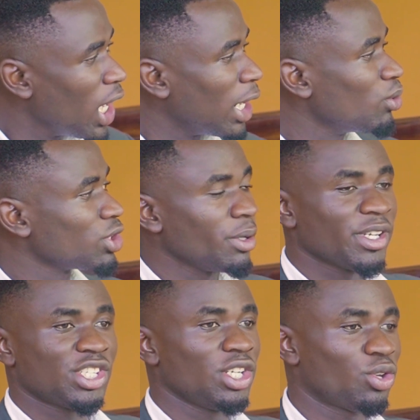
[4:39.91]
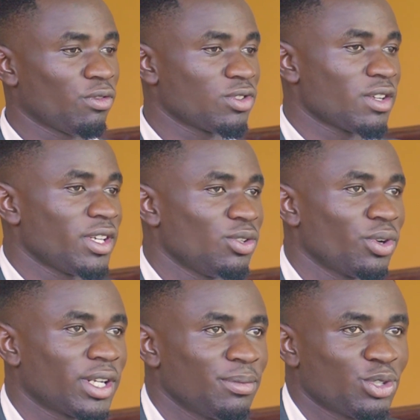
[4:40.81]
Alors, imaginez que vous avez
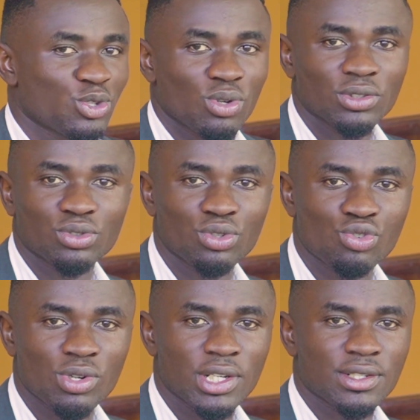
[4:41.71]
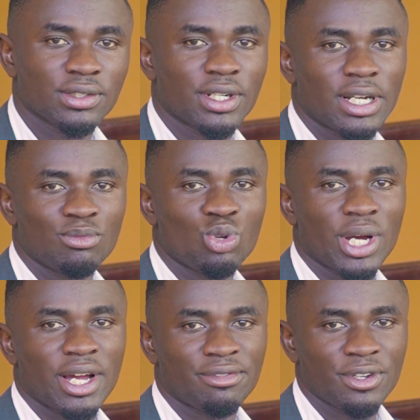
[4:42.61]
des clubs qui sont en train de jouer les interclubs de
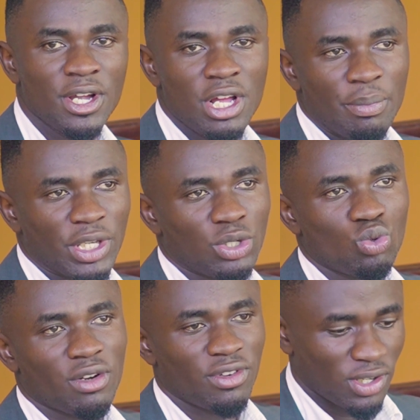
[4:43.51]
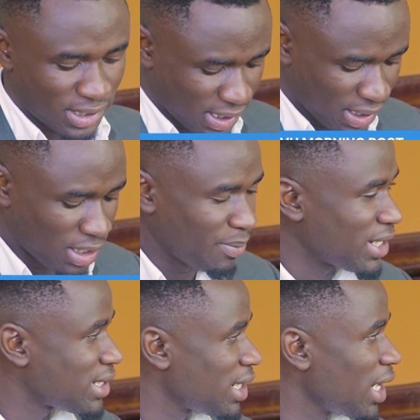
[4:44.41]
la CAF, mais qui doivent se
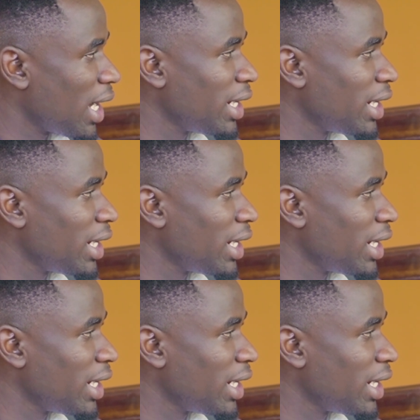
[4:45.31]
déplacer,